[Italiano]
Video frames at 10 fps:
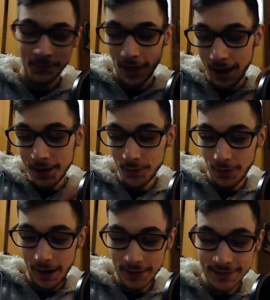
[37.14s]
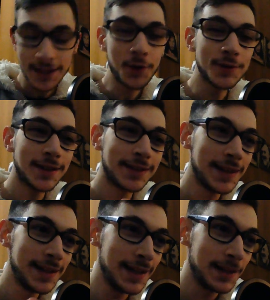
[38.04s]
Allora, la sta cosa
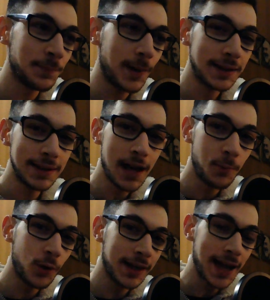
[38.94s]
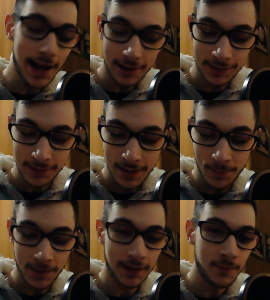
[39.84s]
del banniamo le carte
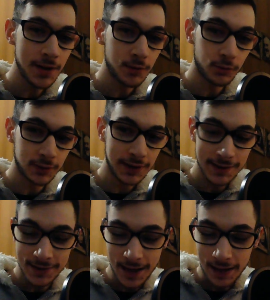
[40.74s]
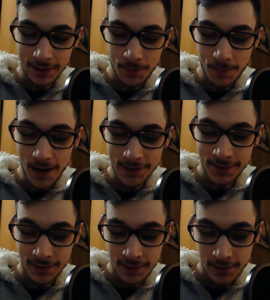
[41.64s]
perché vengono utilizzate
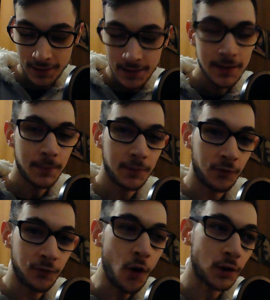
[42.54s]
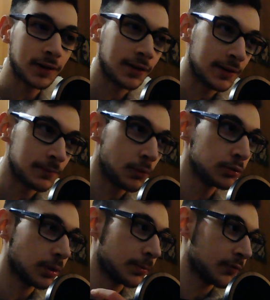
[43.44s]
mazzi più forti,
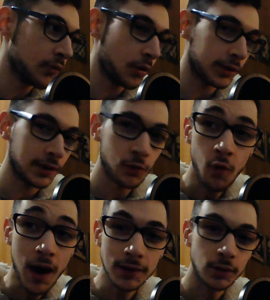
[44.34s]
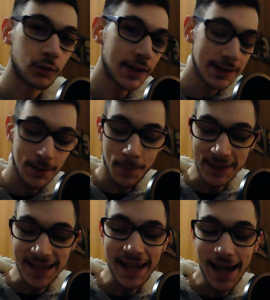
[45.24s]
molto più forti, quando dovreste
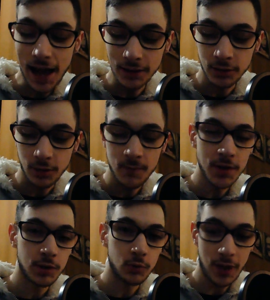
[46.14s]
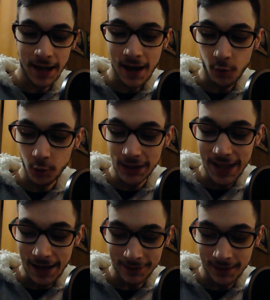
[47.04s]
bannare altro invece di una cavolo di
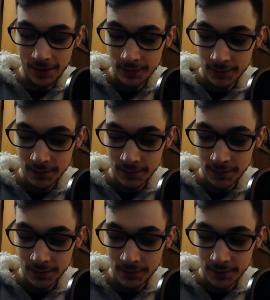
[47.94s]
carta